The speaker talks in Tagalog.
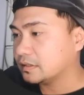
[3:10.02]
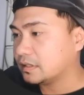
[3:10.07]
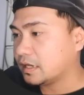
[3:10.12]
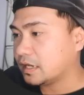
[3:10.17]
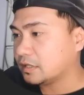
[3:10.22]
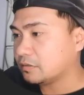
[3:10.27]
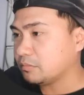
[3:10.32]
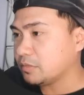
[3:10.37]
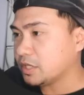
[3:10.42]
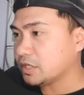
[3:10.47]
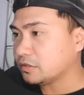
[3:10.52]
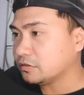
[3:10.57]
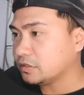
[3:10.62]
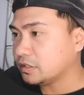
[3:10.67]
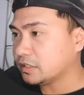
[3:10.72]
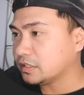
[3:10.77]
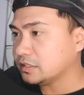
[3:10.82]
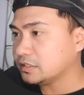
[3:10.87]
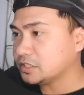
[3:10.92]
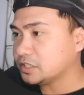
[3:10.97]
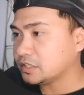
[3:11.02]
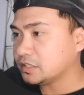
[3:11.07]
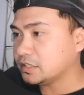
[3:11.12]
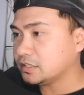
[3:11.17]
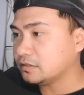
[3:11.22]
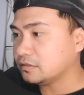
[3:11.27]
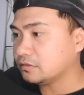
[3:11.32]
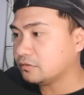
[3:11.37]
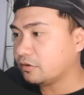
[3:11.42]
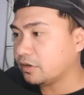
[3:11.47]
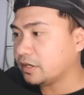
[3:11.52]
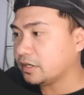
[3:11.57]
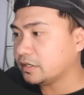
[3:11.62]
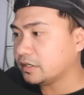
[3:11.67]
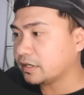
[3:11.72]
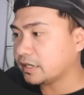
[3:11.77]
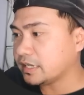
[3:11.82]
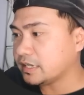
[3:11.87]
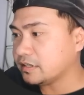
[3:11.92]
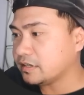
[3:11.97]
at meron na rin siya ditong
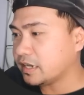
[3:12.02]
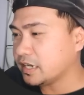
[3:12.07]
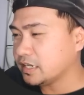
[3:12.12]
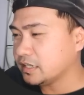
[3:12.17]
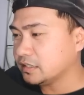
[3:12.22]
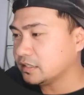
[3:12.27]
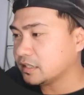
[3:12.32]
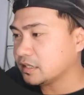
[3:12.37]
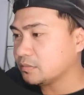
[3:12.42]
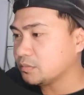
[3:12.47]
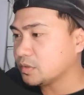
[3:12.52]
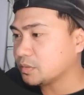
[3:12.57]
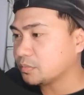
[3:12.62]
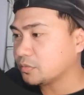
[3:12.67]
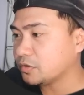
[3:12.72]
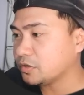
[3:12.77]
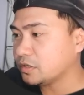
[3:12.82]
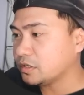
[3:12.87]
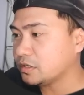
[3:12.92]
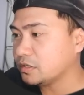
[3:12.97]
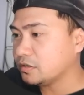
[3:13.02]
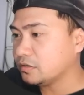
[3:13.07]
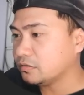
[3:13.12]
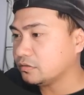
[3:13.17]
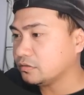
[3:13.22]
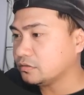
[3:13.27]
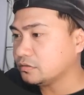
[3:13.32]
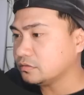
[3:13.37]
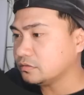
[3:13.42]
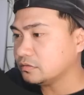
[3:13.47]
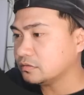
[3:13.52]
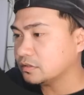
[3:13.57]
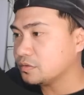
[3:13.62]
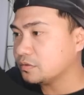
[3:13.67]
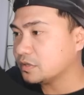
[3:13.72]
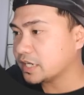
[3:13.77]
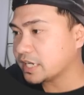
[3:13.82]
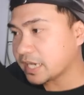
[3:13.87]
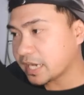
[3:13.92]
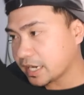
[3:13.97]
wiring diagram na pwede nyong yung
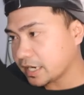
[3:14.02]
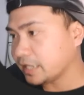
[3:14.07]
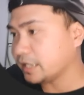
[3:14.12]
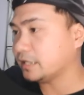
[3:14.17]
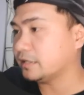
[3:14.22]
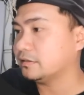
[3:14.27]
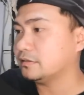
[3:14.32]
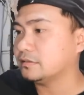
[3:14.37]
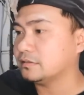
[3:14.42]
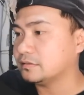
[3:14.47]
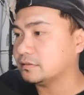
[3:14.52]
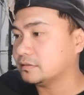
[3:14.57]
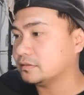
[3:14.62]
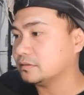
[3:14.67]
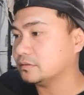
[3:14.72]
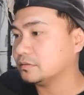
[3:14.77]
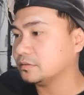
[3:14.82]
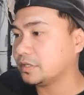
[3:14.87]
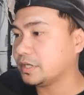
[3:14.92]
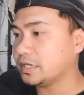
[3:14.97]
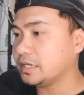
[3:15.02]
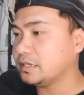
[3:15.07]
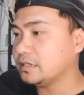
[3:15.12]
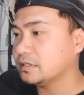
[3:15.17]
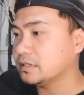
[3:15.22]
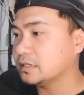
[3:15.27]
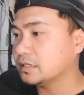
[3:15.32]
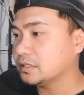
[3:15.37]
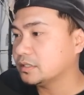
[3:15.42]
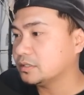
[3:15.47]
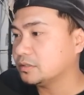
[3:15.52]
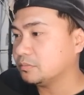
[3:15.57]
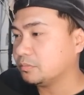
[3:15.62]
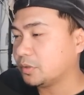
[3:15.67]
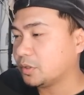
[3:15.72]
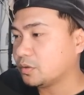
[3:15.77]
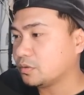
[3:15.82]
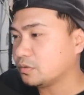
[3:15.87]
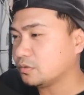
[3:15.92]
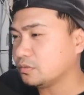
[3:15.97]
gayahin. Okay?
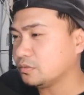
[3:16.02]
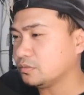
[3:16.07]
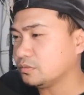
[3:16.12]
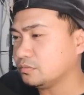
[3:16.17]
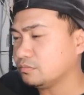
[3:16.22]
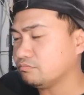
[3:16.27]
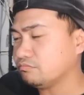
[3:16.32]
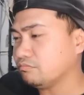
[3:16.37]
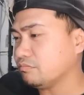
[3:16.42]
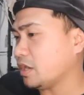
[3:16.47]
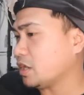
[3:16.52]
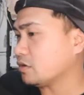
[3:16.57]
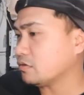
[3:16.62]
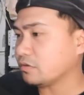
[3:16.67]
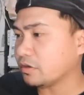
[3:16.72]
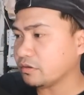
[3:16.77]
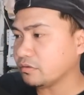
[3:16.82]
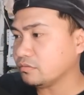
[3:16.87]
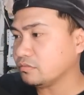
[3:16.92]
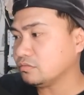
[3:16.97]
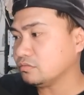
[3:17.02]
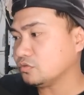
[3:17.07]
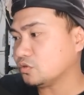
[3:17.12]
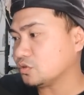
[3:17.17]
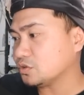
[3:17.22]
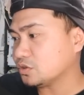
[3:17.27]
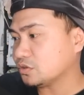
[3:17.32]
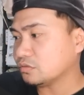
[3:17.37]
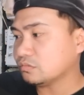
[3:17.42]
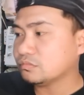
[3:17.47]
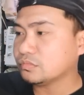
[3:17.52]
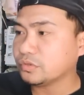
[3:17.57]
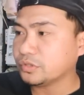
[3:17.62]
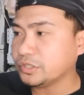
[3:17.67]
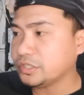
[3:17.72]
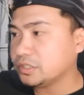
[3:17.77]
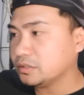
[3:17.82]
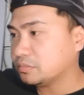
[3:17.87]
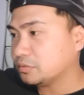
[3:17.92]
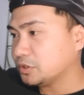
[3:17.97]
Pero kung meron kayong custom
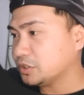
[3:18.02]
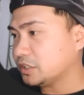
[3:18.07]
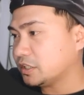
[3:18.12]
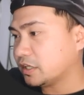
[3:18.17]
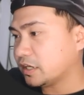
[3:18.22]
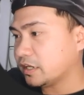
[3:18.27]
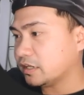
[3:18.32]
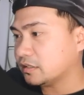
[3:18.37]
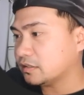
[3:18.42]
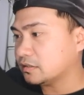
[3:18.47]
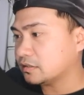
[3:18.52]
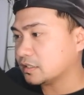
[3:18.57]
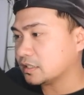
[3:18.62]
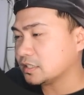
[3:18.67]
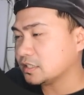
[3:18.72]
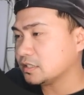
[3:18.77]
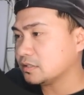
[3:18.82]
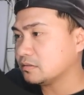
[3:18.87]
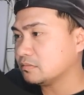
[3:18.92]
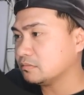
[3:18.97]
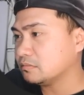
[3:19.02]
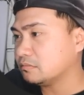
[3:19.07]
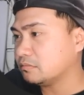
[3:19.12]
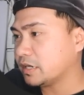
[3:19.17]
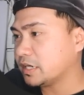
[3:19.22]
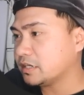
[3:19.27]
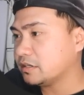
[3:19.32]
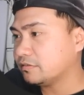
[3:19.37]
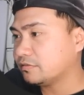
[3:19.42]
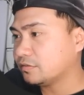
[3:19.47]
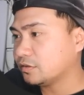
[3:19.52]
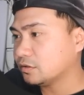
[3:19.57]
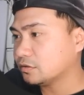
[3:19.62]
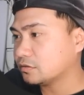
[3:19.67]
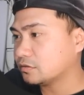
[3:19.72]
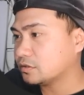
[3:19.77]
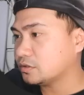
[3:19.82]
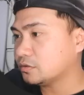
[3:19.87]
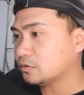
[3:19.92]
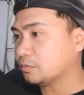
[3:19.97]
board, pwede rin. Kasi yung by default,
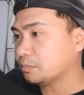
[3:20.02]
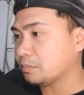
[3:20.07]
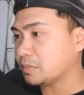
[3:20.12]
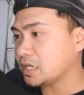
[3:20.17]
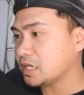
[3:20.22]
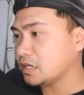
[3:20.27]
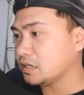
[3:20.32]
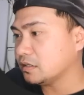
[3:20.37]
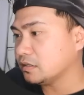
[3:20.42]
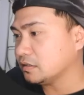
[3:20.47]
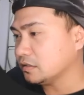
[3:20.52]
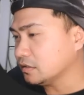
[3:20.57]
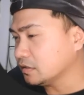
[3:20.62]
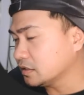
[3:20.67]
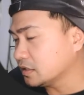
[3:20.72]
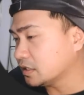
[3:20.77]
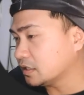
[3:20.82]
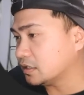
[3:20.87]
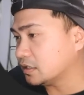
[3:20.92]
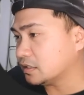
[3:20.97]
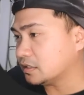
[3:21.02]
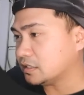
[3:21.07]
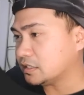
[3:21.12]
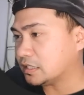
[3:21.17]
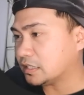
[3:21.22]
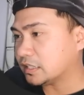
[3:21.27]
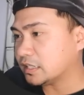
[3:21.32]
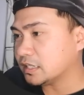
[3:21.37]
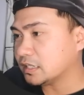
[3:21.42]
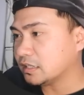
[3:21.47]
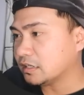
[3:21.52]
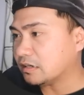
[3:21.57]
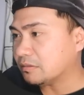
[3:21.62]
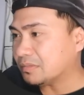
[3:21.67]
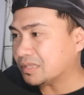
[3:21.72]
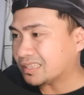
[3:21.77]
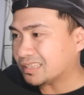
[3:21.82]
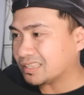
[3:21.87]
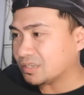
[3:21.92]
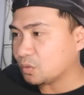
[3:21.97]
yung pin niya
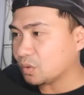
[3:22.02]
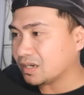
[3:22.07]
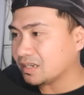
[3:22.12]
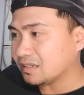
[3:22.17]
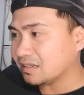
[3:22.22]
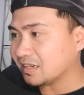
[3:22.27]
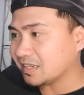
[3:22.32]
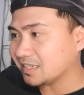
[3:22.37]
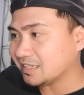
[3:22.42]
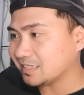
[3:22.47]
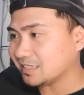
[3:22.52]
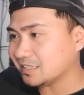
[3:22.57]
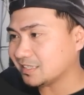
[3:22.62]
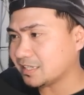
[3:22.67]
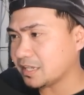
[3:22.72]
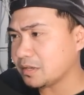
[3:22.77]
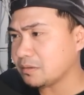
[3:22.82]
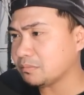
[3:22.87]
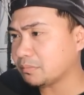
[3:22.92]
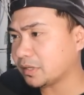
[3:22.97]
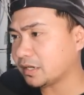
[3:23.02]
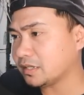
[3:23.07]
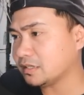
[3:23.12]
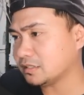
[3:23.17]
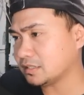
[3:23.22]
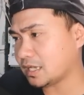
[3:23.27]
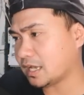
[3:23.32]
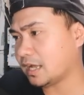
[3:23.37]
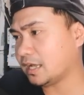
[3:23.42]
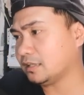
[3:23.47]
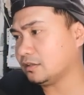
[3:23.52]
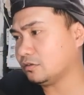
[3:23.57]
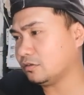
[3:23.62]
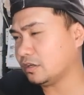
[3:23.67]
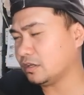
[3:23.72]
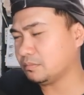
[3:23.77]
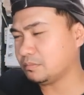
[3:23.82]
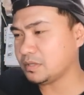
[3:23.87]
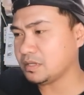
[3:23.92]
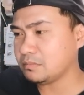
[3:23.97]
ginagamit ni One Click is same pa rin sa Ado
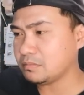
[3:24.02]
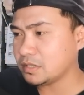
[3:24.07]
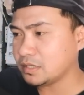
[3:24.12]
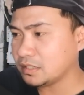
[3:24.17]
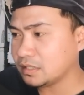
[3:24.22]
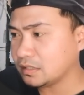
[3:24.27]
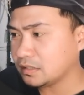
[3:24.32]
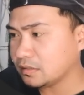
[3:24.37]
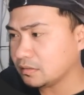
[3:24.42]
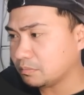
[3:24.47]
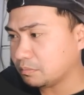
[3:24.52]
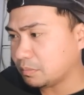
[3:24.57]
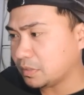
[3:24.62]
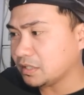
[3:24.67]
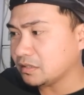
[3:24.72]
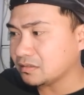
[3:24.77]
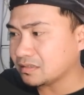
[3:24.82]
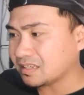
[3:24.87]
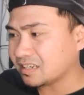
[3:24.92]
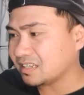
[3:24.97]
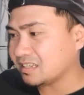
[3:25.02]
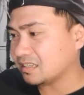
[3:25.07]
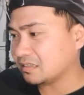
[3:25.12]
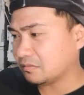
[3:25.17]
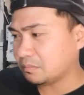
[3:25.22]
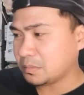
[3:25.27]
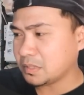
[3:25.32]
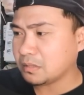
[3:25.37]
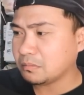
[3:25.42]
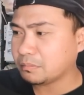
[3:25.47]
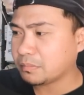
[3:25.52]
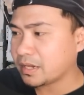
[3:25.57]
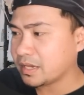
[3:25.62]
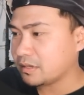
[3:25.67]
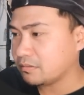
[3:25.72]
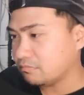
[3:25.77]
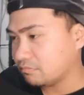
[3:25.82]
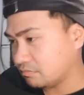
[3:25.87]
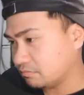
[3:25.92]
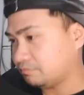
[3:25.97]
LPB, pin 3 at pin
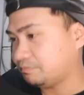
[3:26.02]
5.